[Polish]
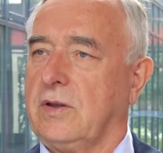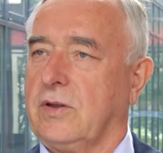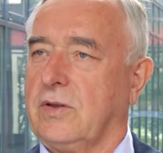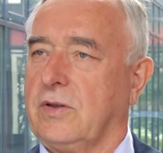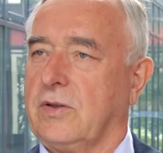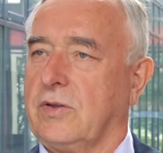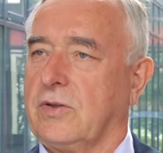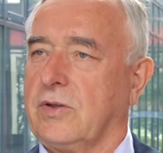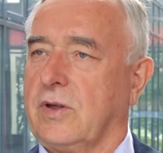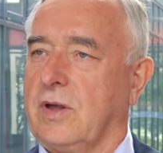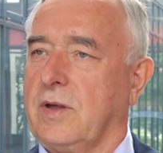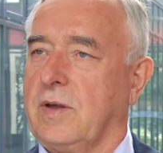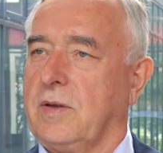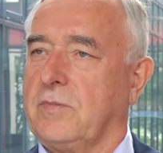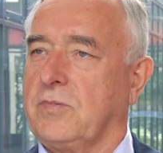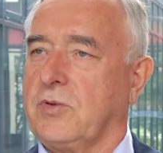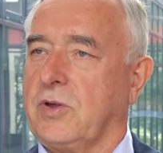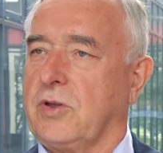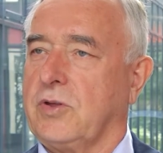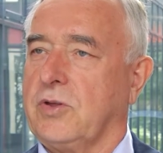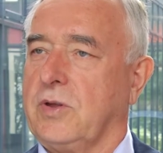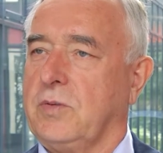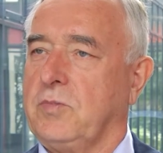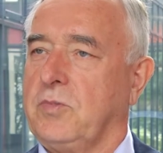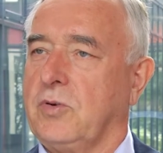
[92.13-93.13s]
że
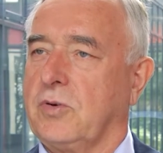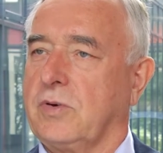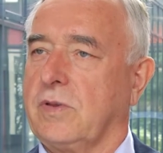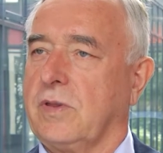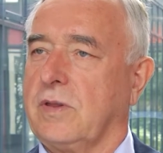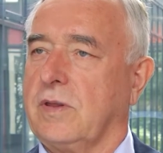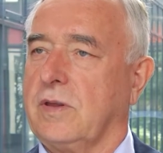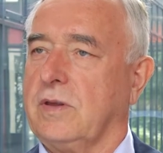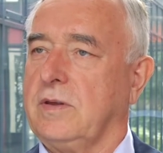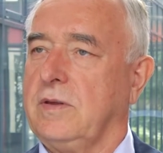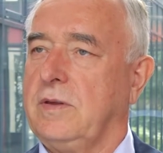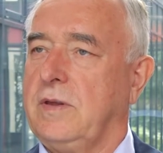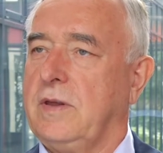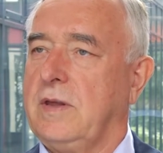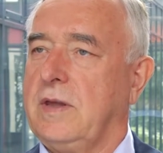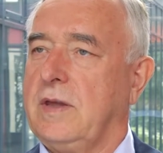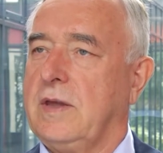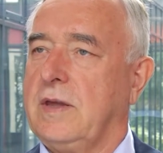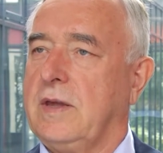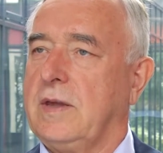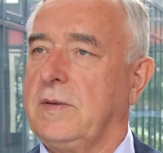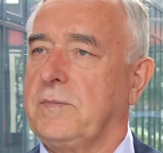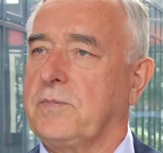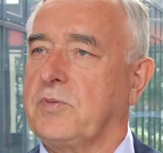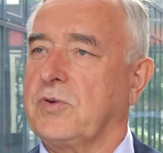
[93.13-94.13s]
przedsiębiorcy
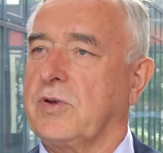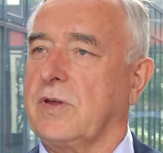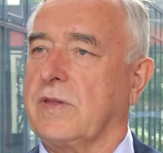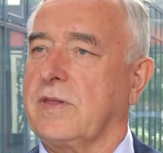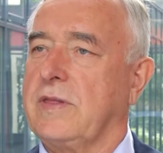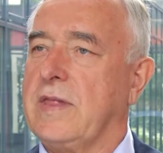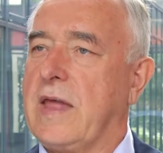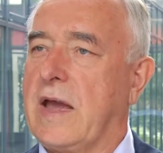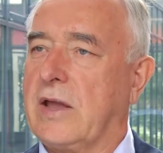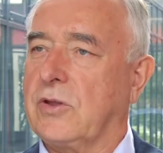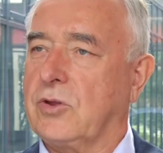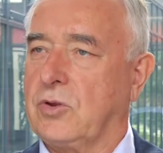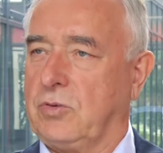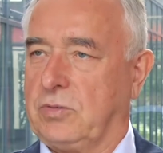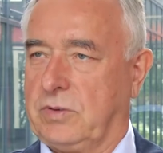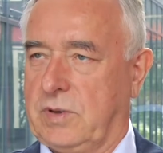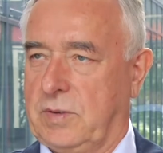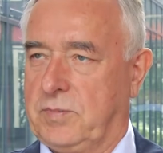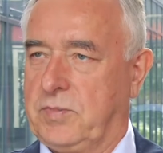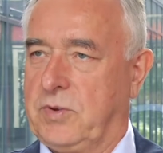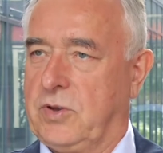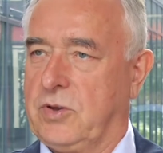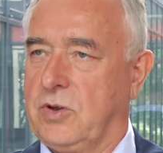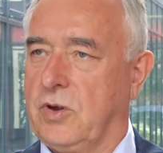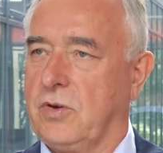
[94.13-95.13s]
przeznaczą
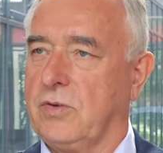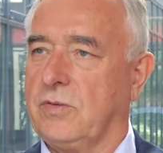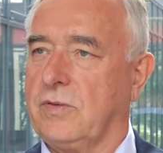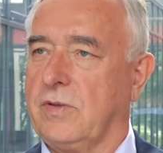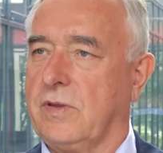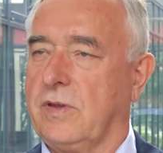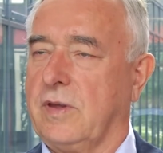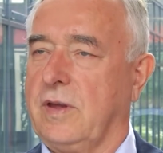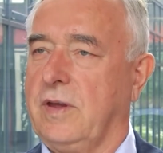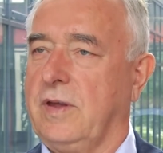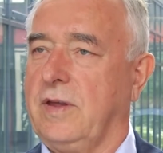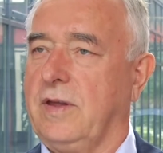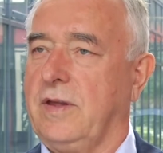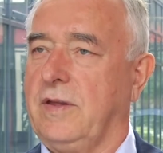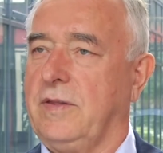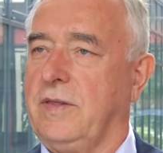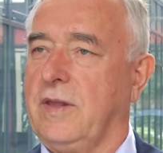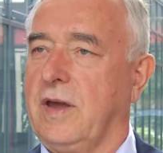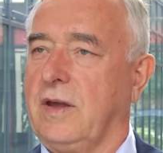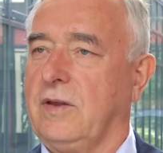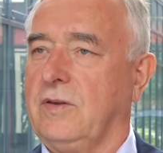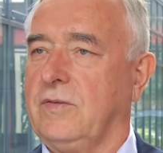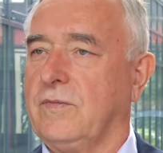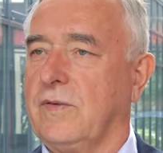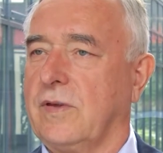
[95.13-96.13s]
te pieniądze
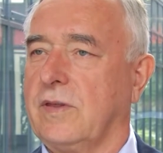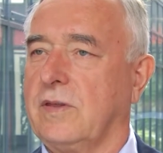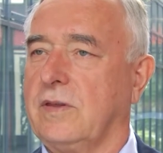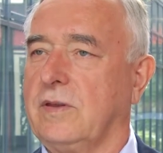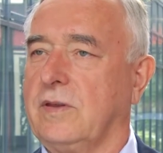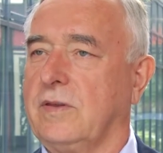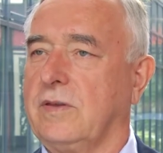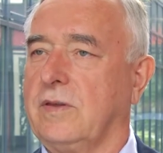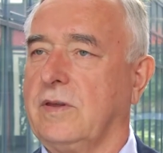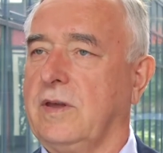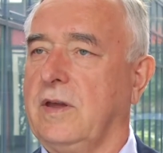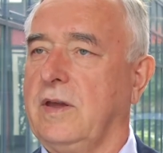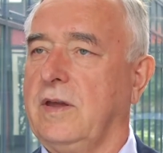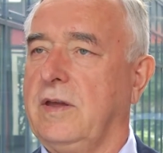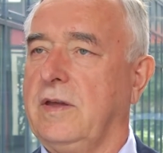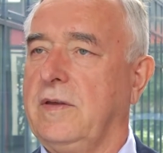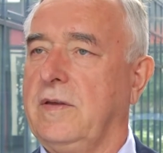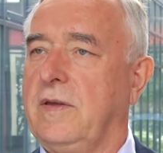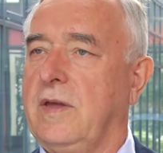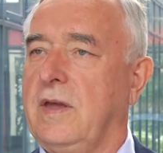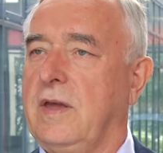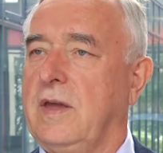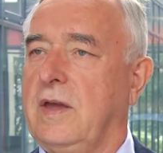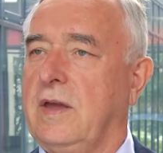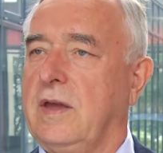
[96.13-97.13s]
na inwestycje,
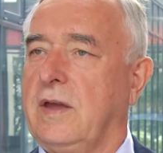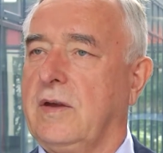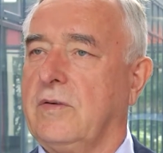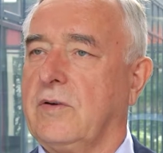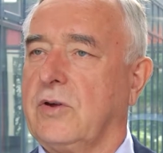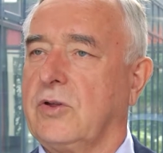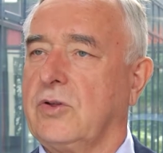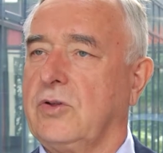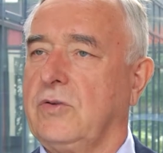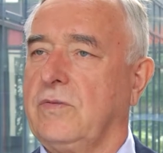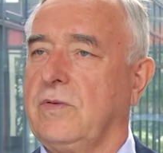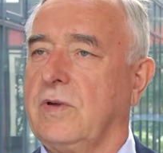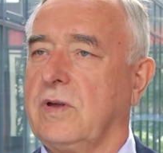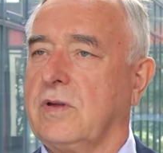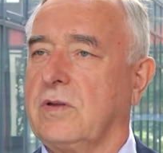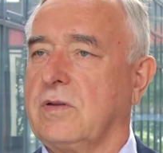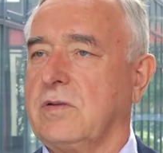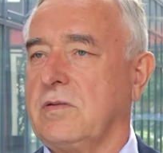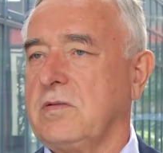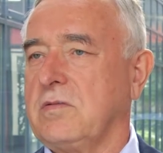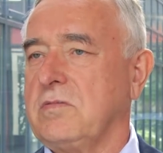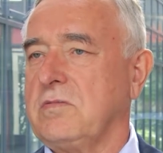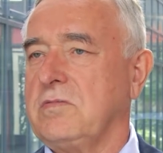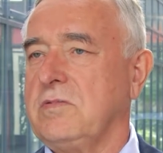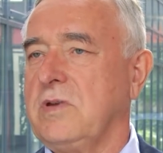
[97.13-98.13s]
właściwie
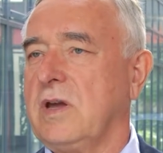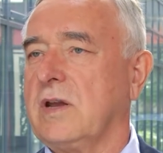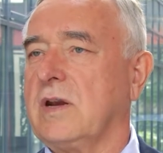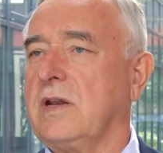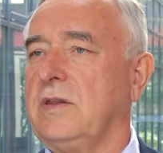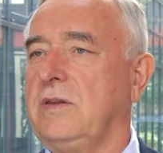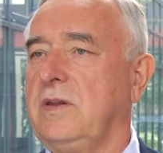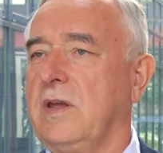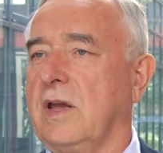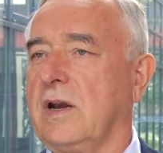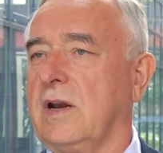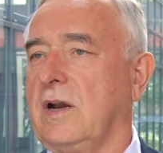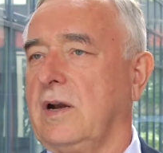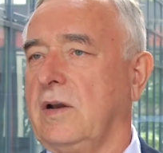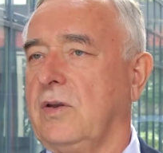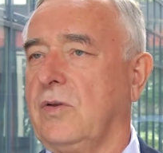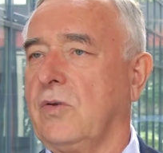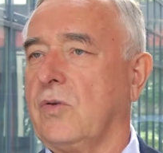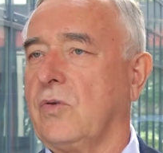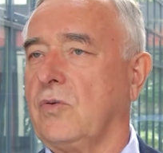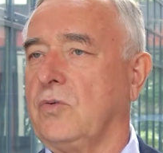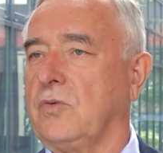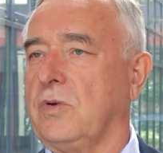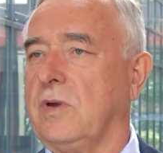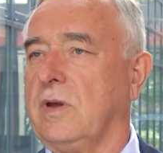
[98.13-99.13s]
się nie, nie
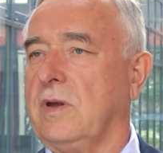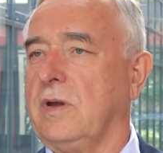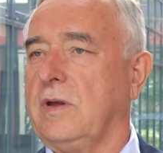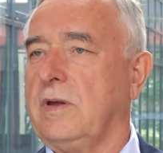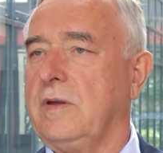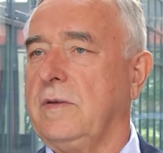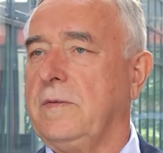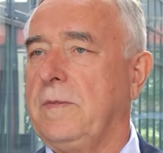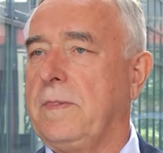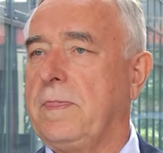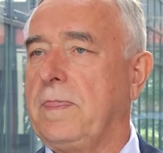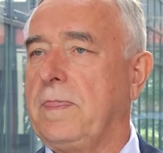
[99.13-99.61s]
realizuje